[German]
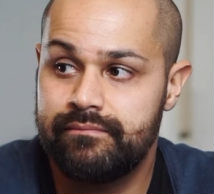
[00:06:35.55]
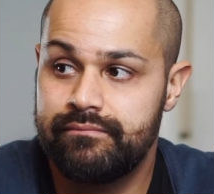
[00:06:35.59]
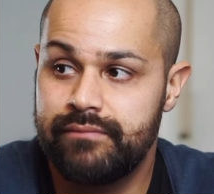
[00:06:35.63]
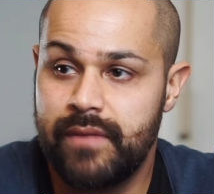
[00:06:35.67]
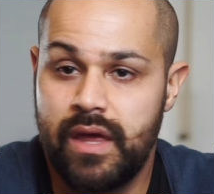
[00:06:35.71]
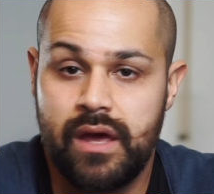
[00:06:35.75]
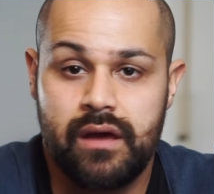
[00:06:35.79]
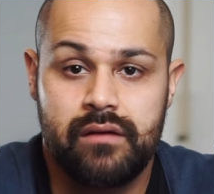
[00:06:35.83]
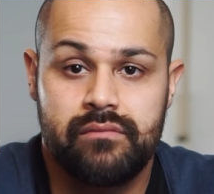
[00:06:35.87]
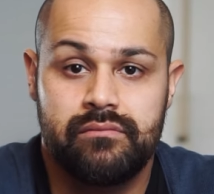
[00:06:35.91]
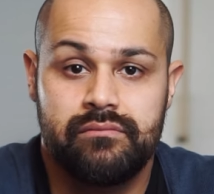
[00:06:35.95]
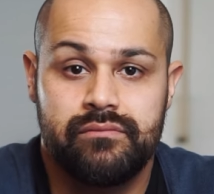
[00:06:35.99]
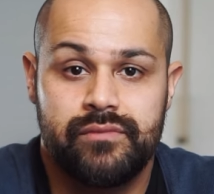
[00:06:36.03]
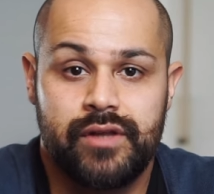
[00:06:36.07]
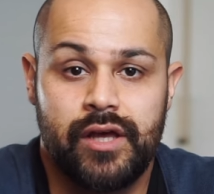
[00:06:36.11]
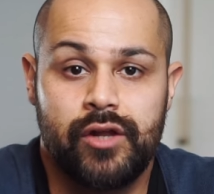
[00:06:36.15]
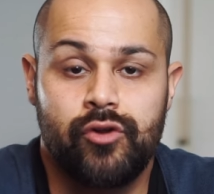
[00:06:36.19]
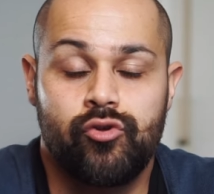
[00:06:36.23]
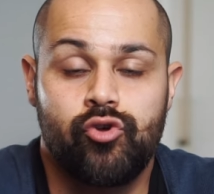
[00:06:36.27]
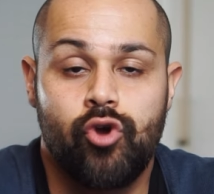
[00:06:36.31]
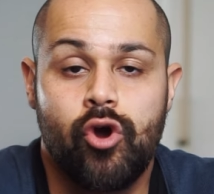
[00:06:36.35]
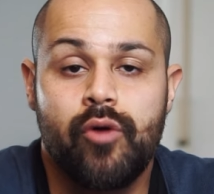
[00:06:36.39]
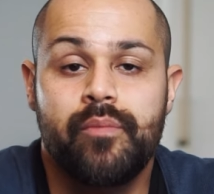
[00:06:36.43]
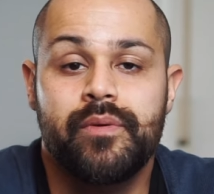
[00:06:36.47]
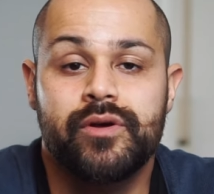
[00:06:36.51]
ja, dein
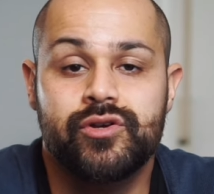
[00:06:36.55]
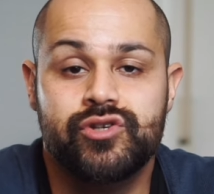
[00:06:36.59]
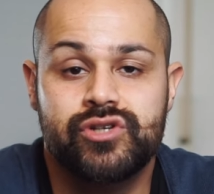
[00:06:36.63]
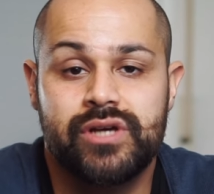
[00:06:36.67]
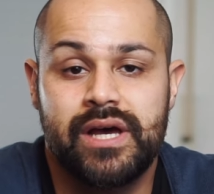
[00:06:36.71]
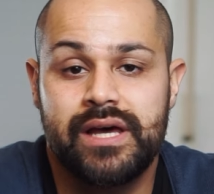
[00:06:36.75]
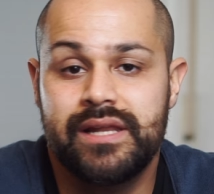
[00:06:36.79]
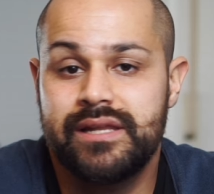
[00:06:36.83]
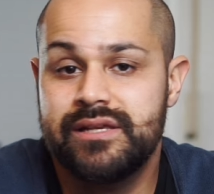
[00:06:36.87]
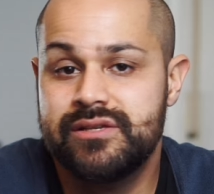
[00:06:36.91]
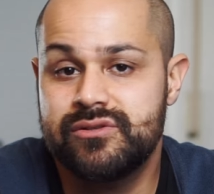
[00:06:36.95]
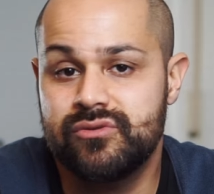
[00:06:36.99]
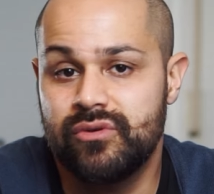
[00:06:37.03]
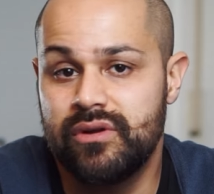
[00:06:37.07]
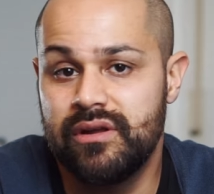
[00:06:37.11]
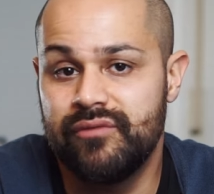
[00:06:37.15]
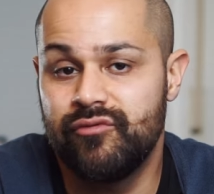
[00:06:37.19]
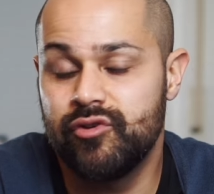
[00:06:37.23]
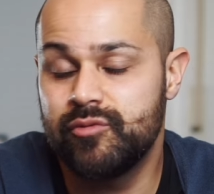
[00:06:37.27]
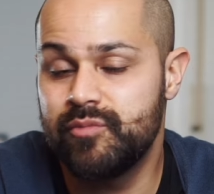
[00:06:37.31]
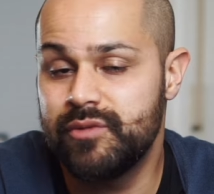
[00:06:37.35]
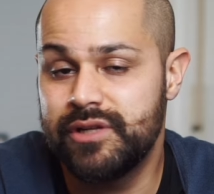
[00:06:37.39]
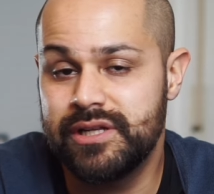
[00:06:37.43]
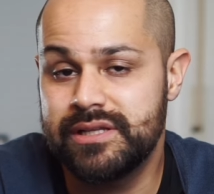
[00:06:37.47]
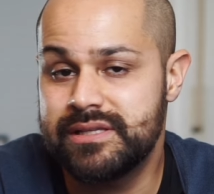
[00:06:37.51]
Körper schadest und er
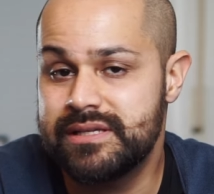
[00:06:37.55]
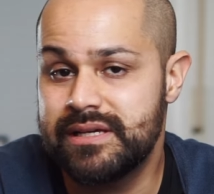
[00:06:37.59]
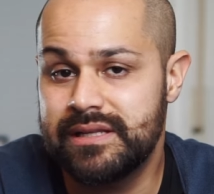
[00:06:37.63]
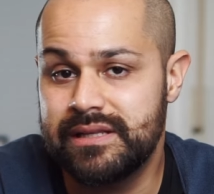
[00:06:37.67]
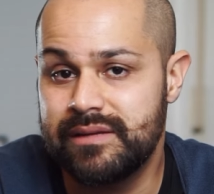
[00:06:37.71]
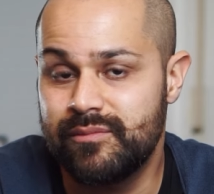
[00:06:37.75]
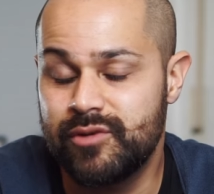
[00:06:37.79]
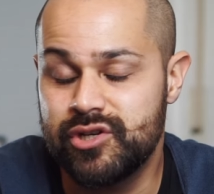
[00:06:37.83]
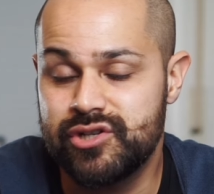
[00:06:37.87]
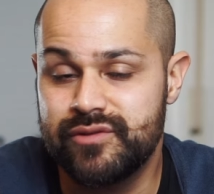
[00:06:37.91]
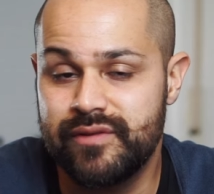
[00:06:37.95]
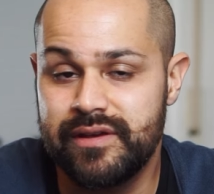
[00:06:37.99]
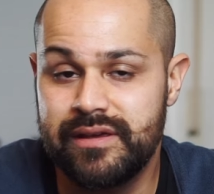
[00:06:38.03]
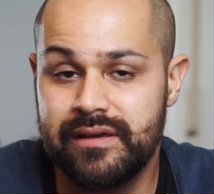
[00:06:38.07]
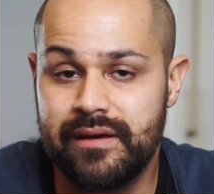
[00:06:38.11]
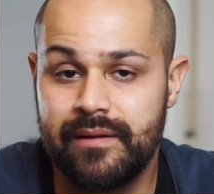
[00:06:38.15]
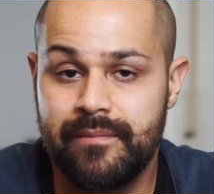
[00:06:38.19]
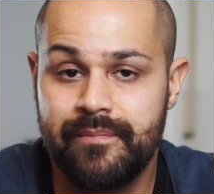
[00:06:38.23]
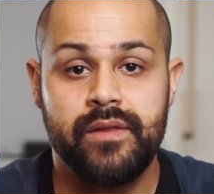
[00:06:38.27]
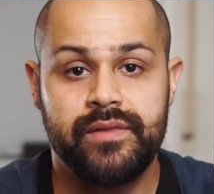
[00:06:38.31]
wird mit der Zeit immer schwächer.